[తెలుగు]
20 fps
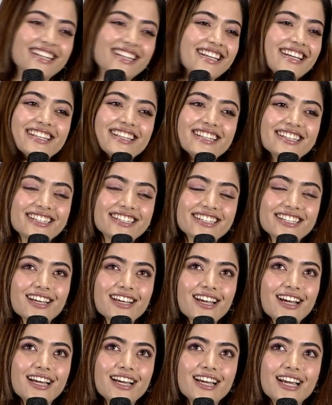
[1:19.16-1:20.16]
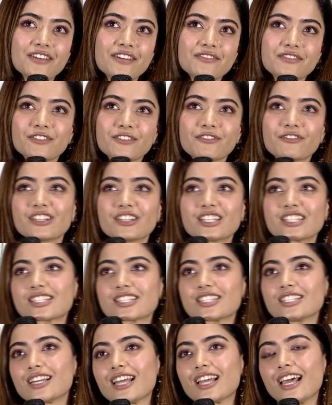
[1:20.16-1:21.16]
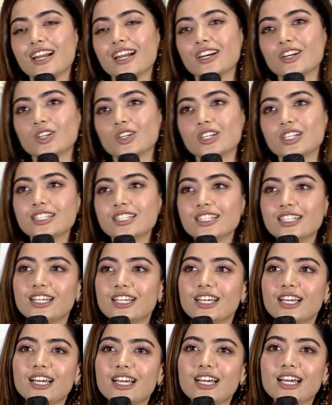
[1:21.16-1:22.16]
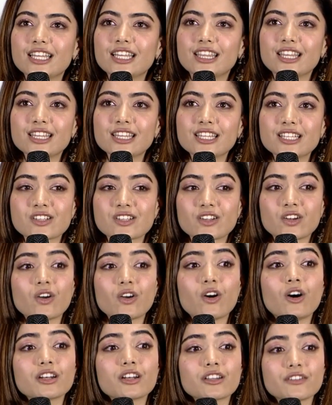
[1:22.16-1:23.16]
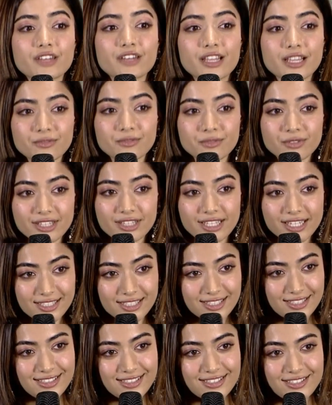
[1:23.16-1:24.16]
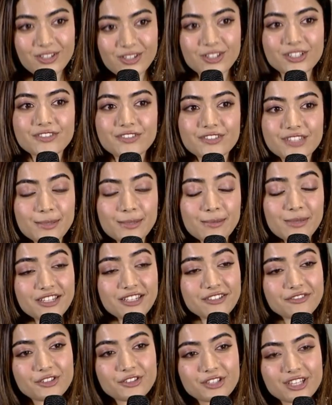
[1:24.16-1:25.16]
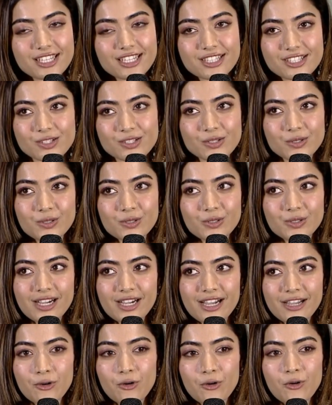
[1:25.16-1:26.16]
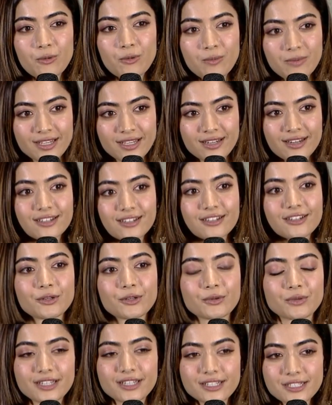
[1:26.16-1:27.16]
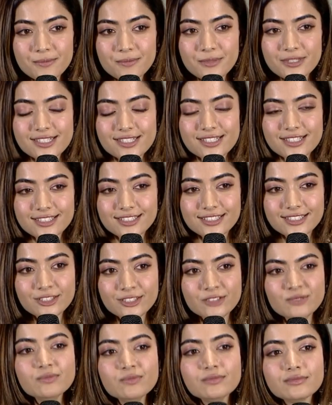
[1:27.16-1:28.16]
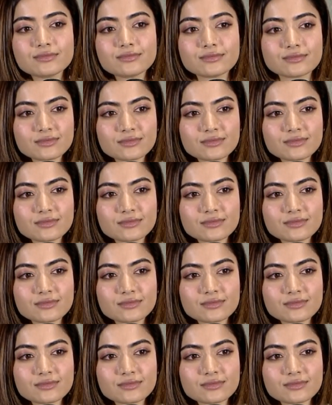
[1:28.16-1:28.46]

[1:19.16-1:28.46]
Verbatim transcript: లేదండి ఐ హ్యావ్ బిన్ ఫిక్స్డ్ ఇట్ అట్ ఆల్ I think there's a lot of time for that, లాడ్ lot of time left for that. So I hope I run into a nice person. ఈ